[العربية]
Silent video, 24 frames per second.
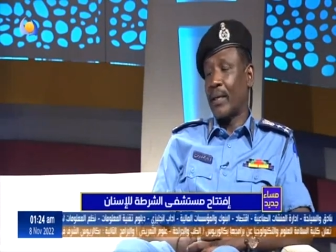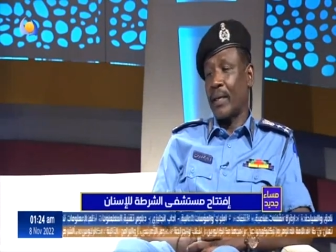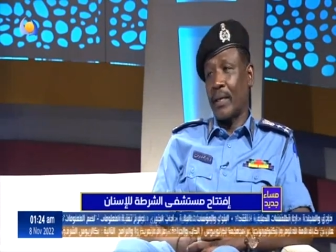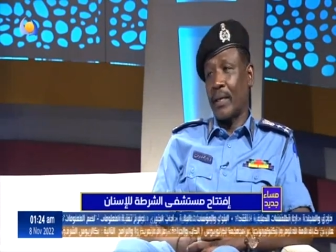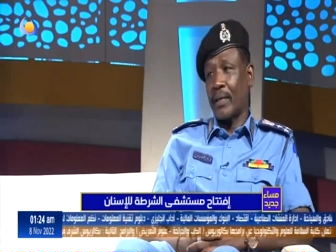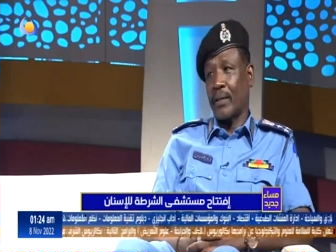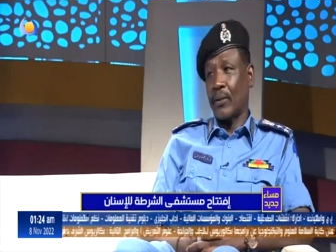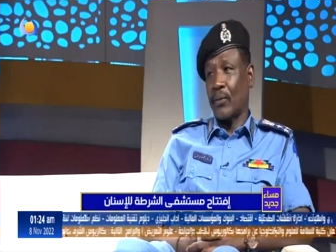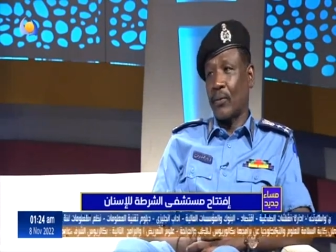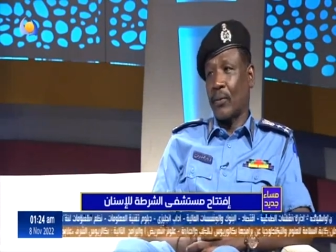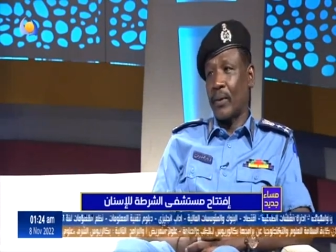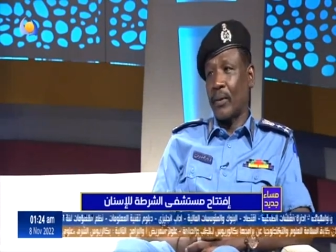
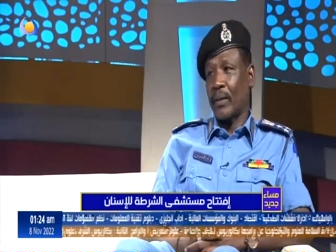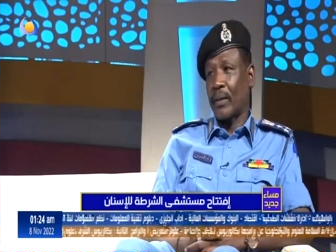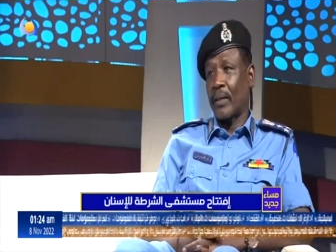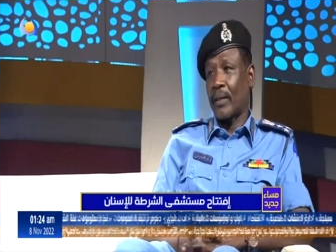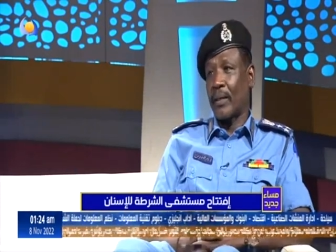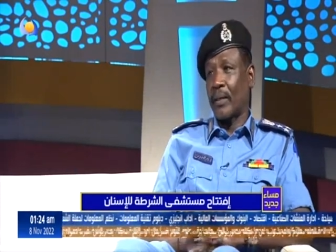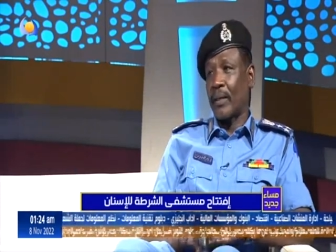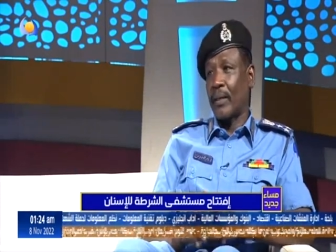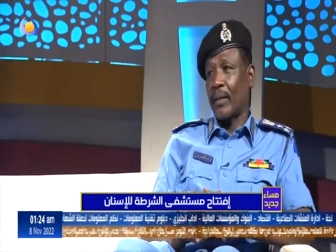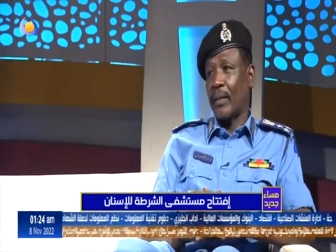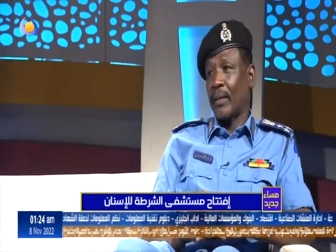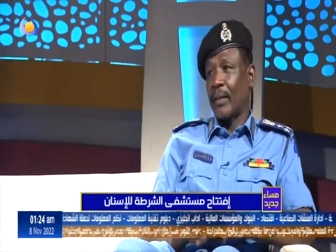
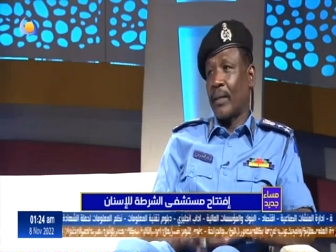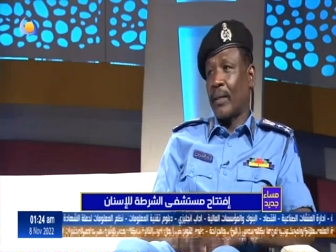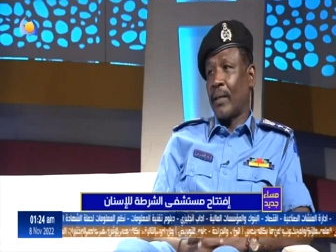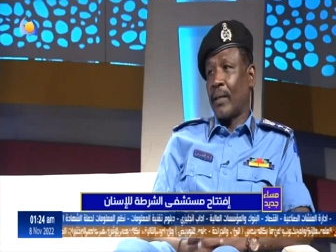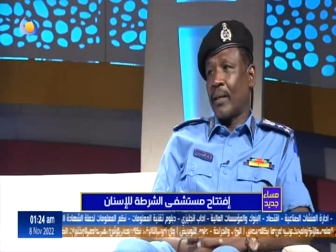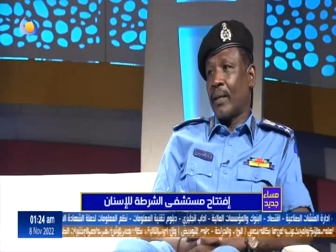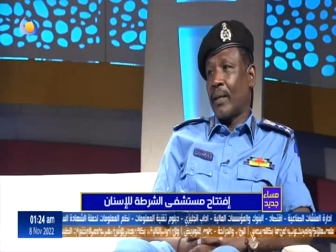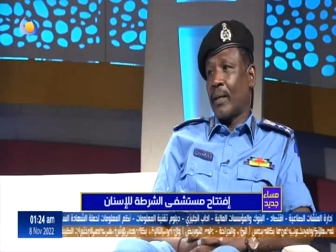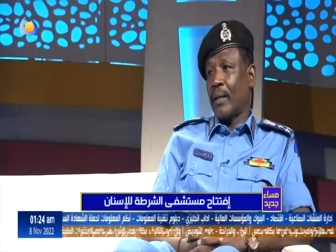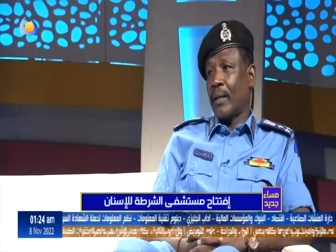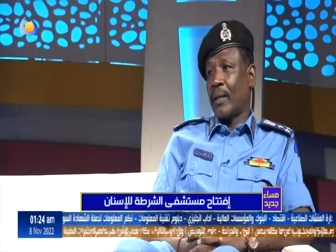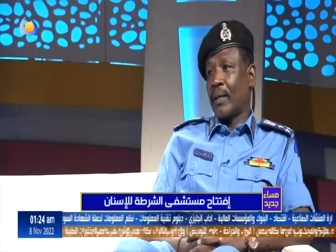يعني نازل
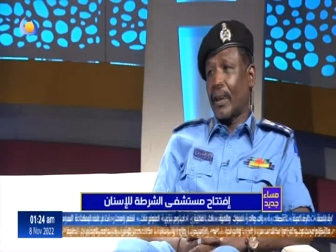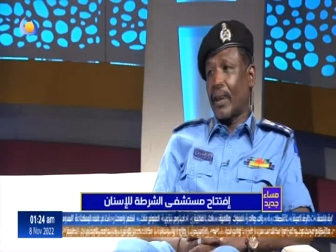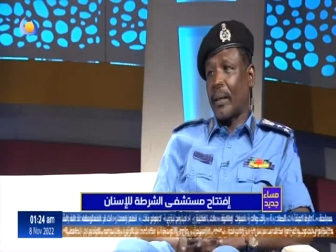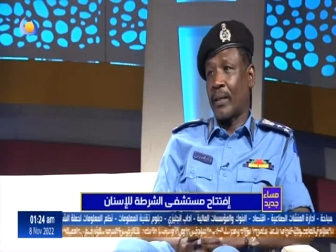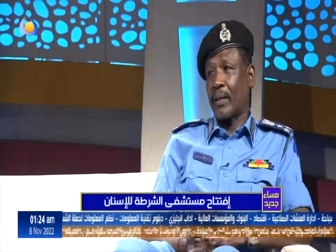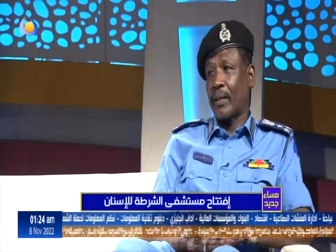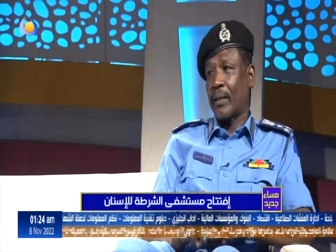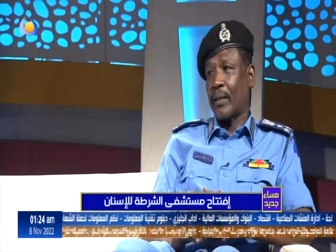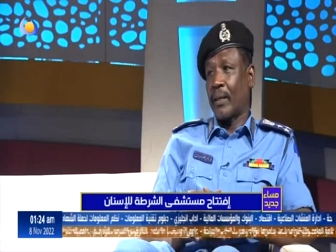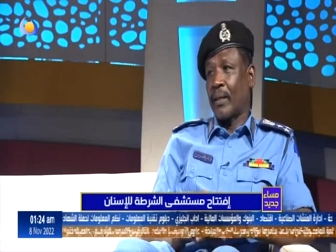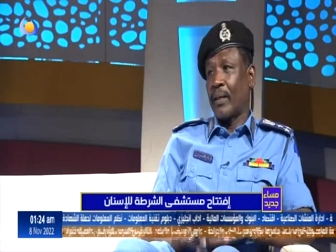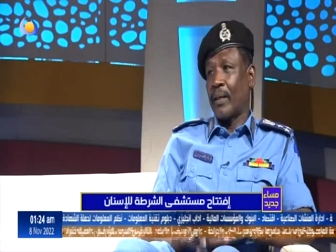يعني
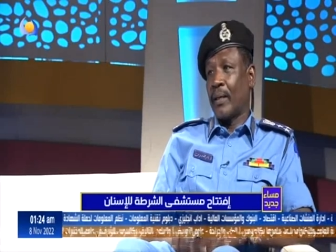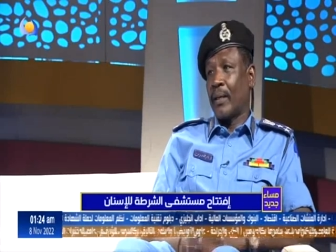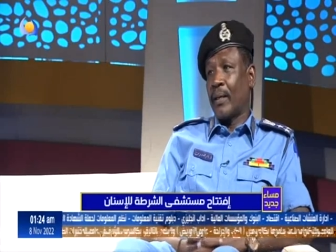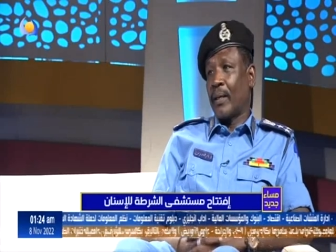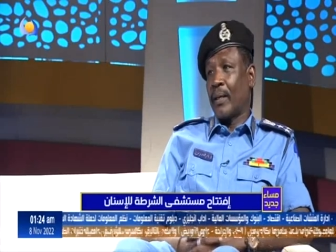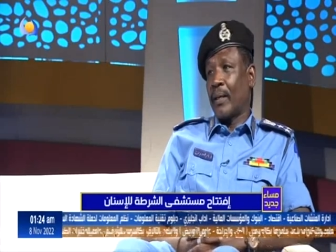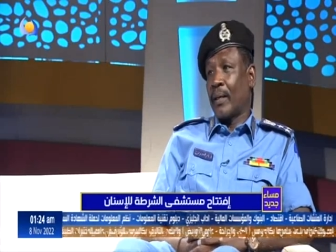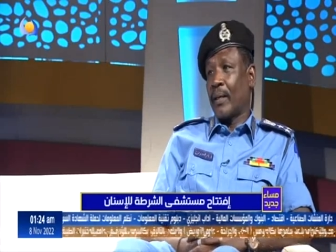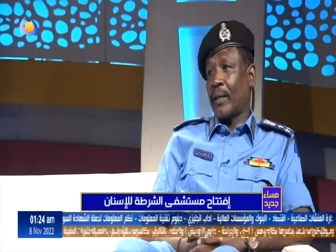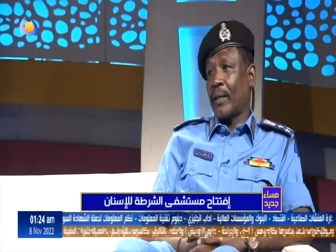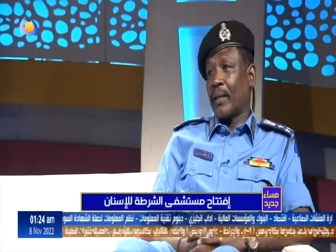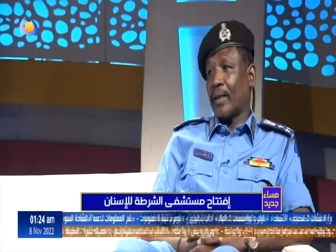نازل
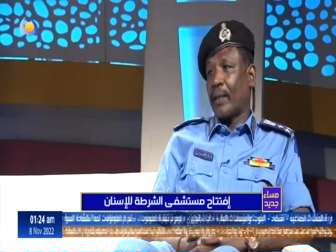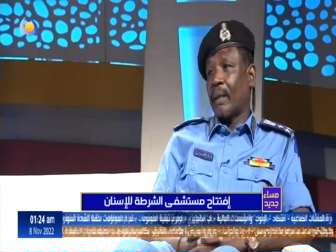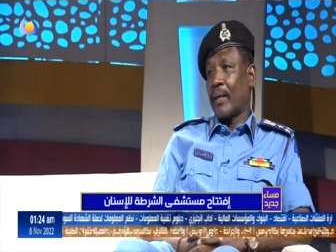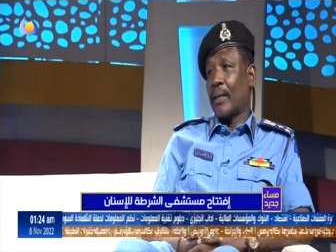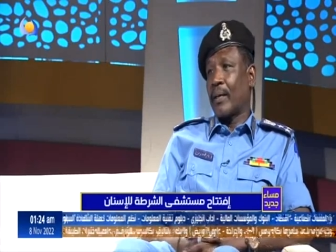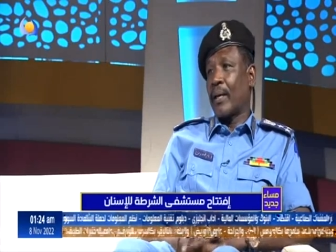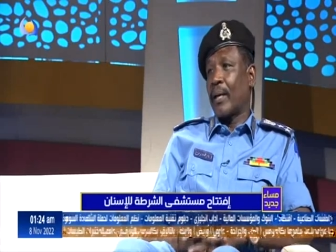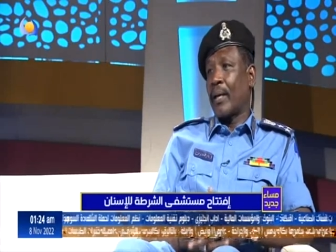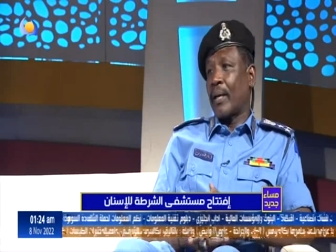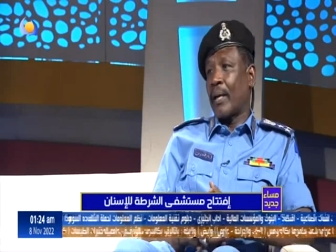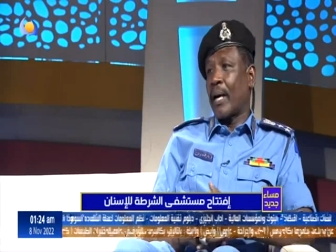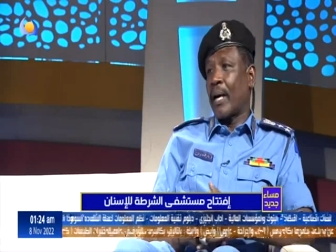وكفار
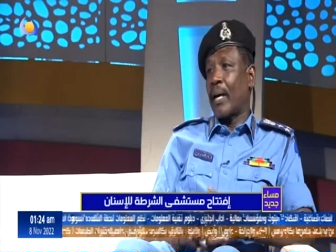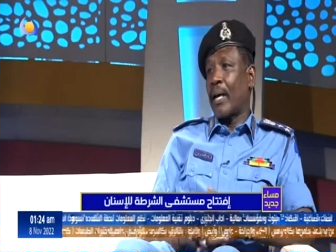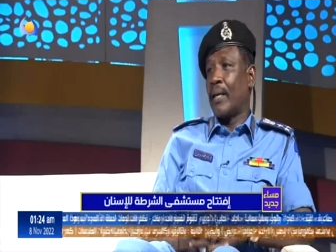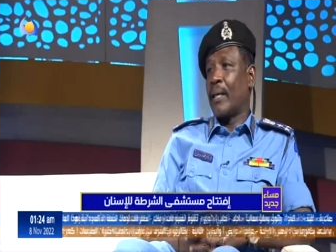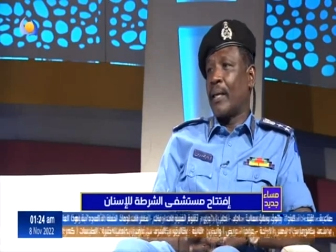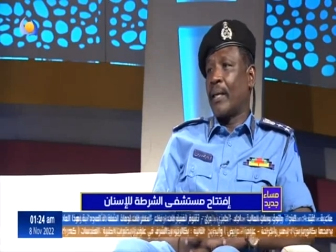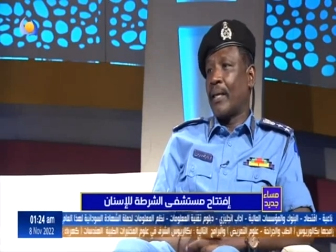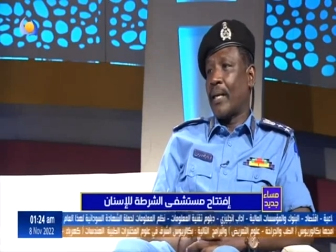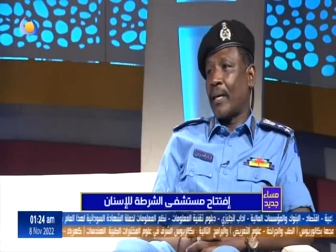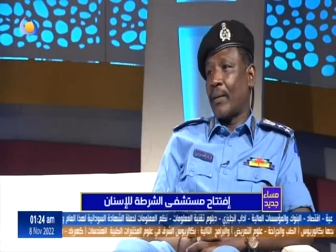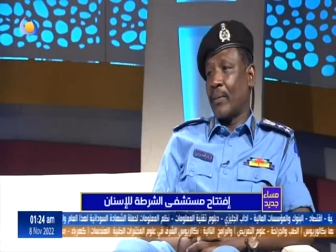برضه حي